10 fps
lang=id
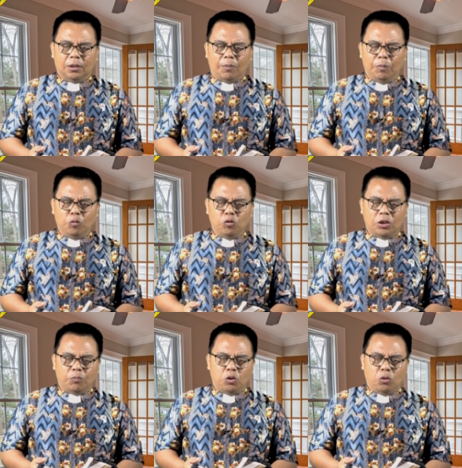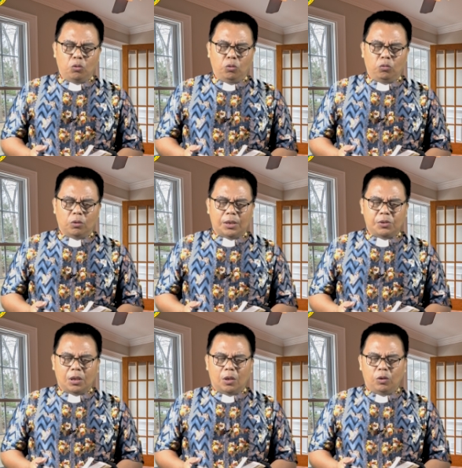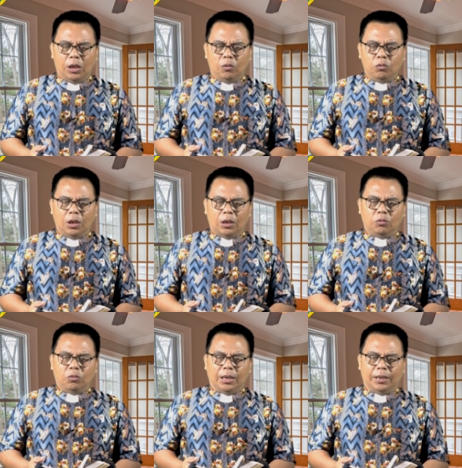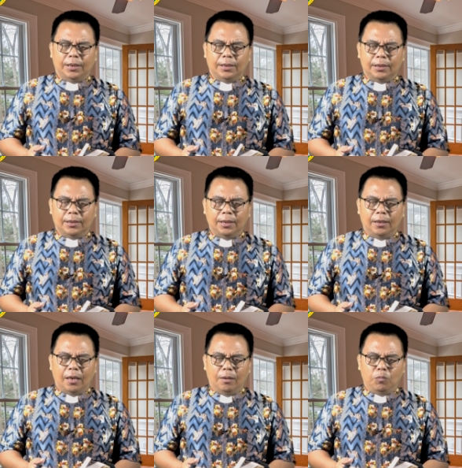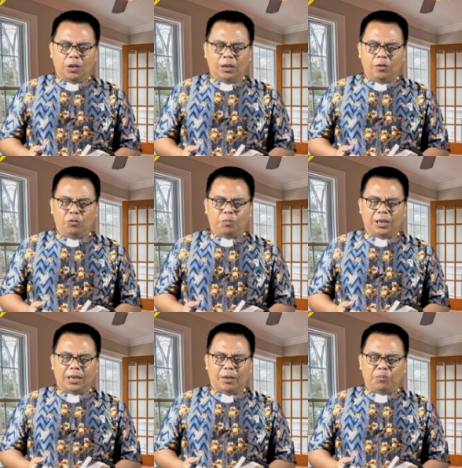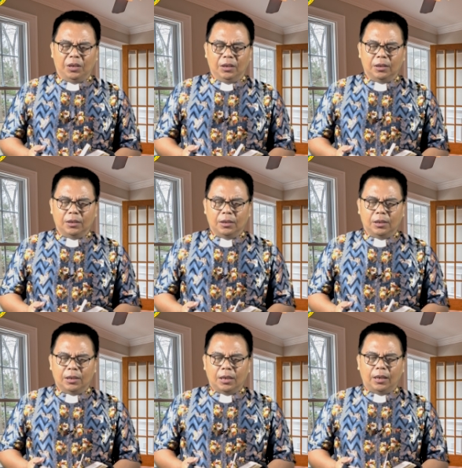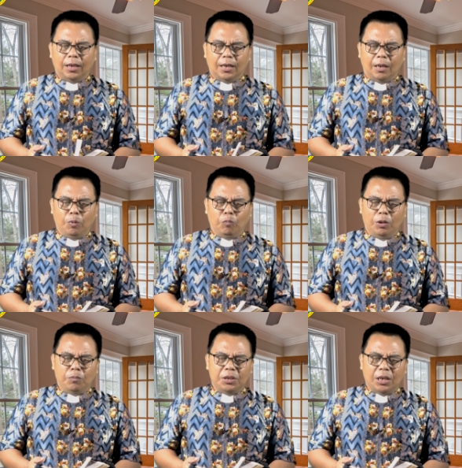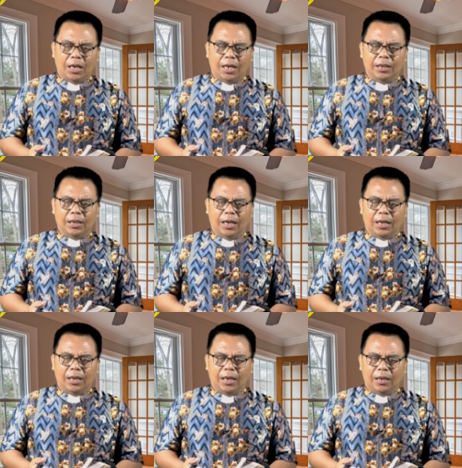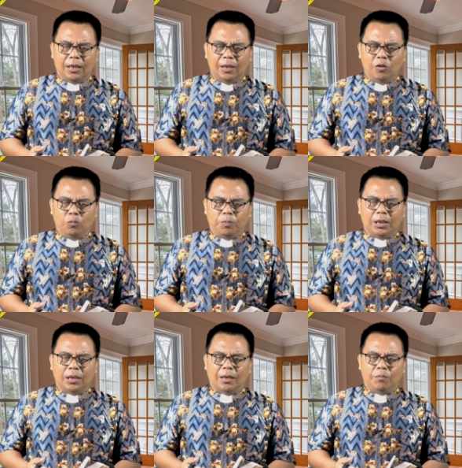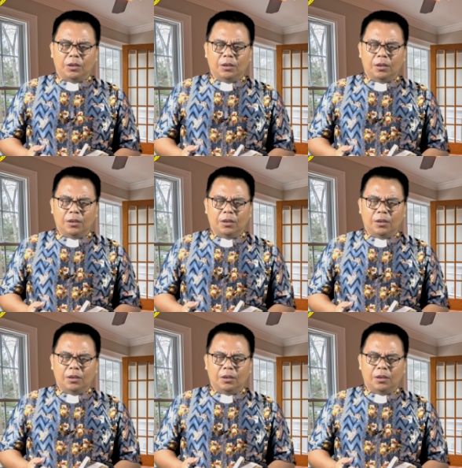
Kami mengucap syukur untuk kasih karunia anugerah Tuhan di dalam kehidupan kami. Ketika kami boleh menjalani hari-hari kehidupan kami